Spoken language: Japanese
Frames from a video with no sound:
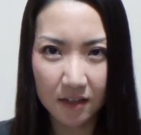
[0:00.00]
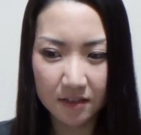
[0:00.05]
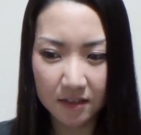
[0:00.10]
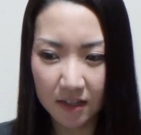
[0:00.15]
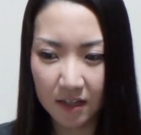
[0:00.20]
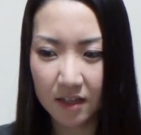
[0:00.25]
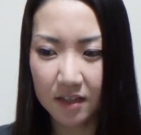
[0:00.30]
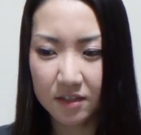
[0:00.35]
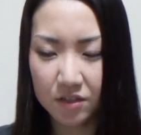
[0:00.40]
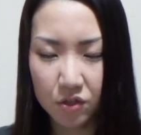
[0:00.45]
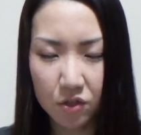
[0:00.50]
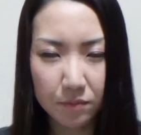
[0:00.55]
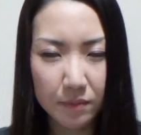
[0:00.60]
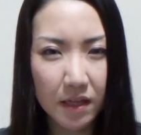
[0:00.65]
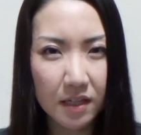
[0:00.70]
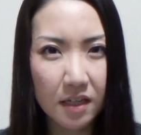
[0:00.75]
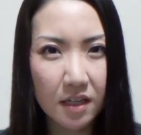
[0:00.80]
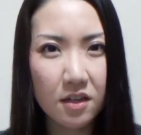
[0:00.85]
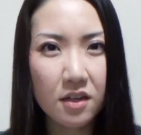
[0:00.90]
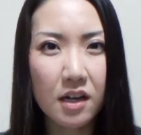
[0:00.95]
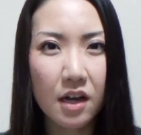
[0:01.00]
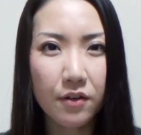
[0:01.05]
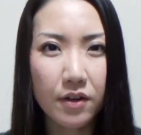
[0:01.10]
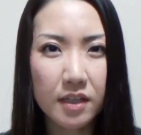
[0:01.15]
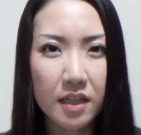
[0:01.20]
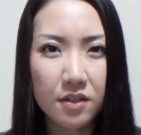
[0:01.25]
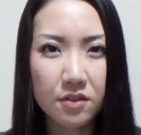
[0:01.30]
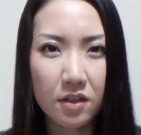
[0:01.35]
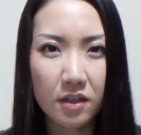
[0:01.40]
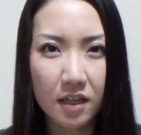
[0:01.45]
ね、照明器具買わ
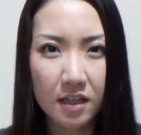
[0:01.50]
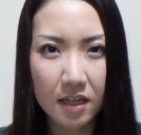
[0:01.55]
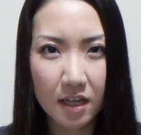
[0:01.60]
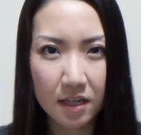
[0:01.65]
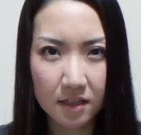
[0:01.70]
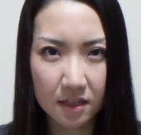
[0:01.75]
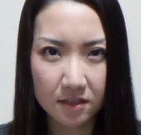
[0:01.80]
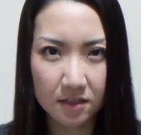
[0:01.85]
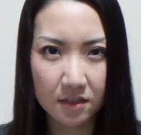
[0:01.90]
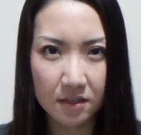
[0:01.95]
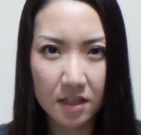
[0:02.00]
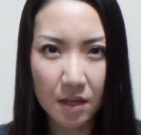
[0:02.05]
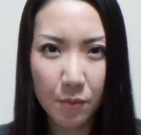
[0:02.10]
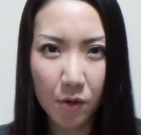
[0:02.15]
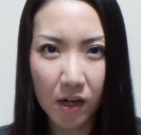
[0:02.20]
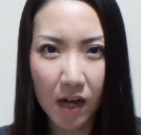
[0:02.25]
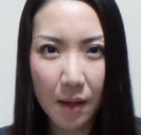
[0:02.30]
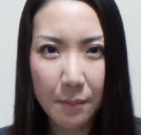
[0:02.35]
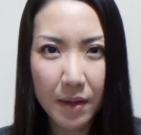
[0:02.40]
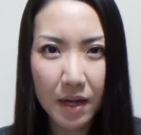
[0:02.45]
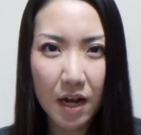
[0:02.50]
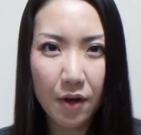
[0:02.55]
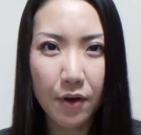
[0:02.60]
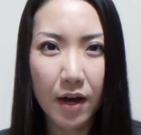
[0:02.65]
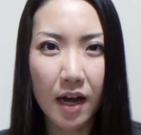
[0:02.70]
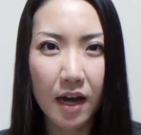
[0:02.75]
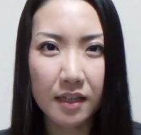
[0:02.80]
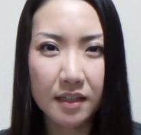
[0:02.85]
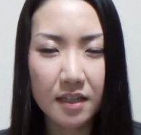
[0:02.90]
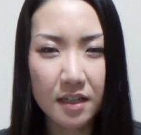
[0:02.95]
ないといけないんです。でもカメラ
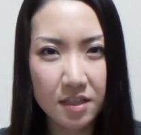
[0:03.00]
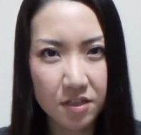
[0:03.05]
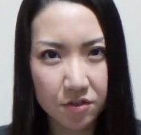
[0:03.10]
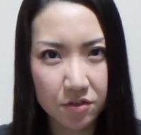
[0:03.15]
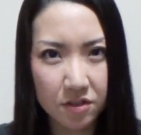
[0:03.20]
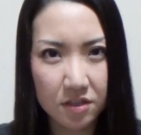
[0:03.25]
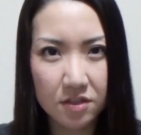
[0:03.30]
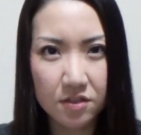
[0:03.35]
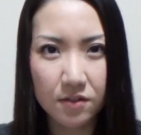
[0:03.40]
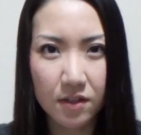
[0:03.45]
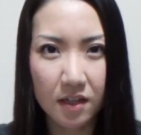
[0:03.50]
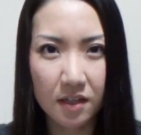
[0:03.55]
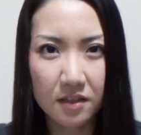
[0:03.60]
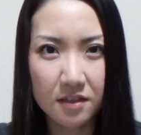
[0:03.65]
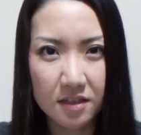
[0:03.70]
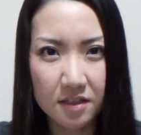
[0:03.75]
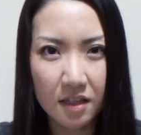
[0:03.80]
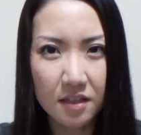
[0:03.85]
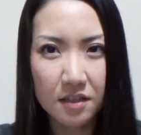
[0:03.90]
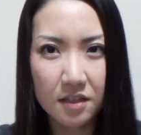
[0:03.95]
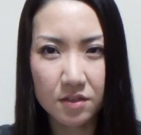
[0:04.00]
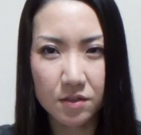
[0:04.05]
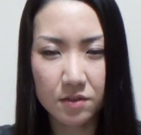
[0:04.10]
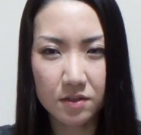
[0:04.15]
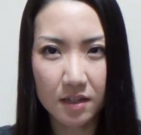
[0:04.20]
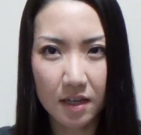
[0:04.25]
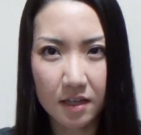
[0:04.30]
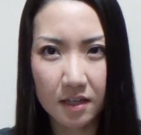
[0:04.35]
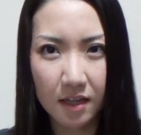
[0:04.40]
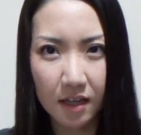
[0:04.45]
は新しく実はしたんですよ、最